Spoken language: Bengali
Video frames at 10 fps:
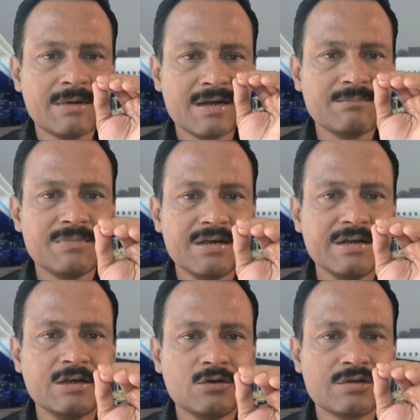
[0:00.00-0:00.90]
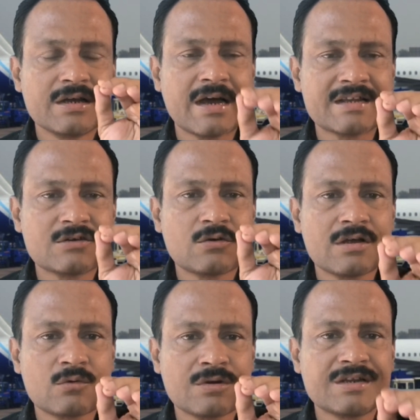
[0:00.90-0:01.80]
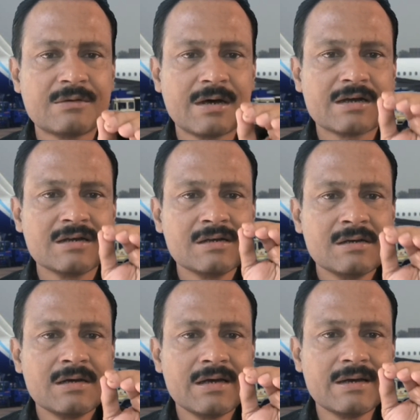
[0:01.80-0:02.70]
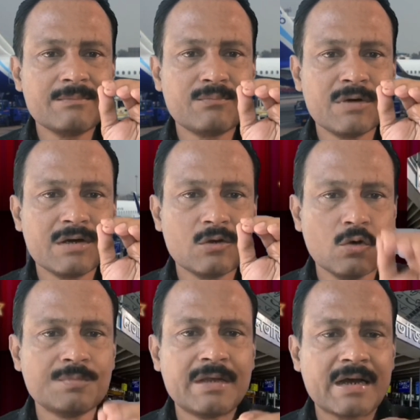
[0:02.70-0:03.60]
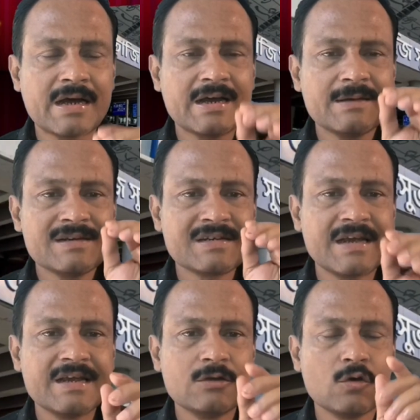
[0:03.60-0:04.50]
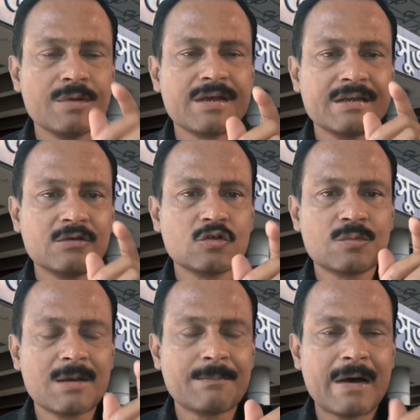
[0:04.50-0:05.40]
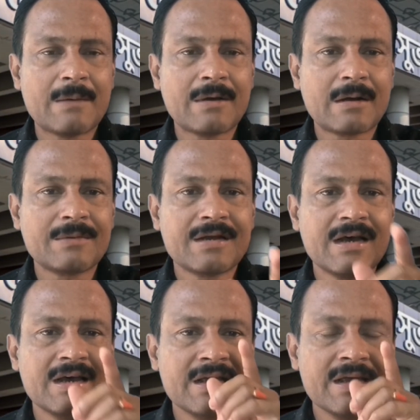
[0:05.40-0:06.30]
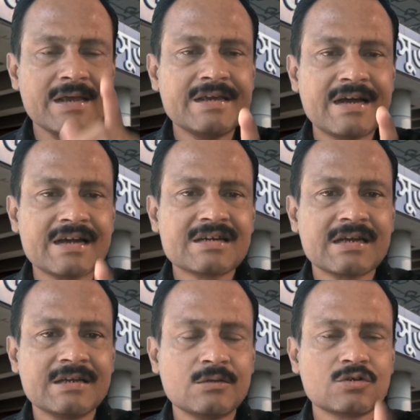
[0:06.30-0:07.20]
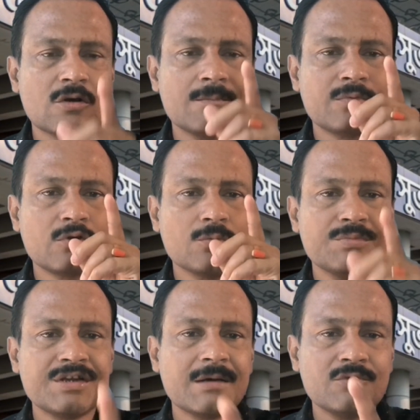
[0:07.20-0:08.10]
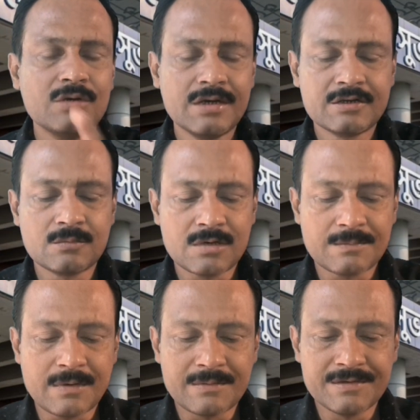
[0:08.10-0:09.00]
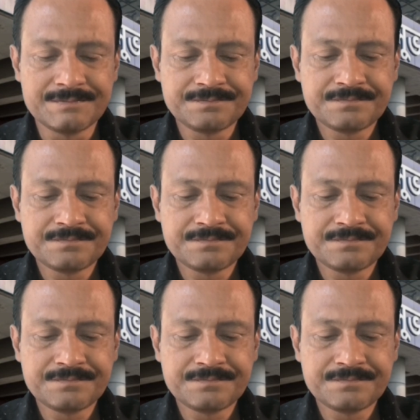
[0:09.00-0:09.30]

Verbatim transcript: মানে ইন্ডিগোতে কাজ করা করে দেওয়ার লোভ দেখায় সেই লোভে কিন্তু তোমরা পা বাড়াবে না এই কাজটা কিন্তু সম্পূর্ণ বিনামূল্যেই তোমরা পাবে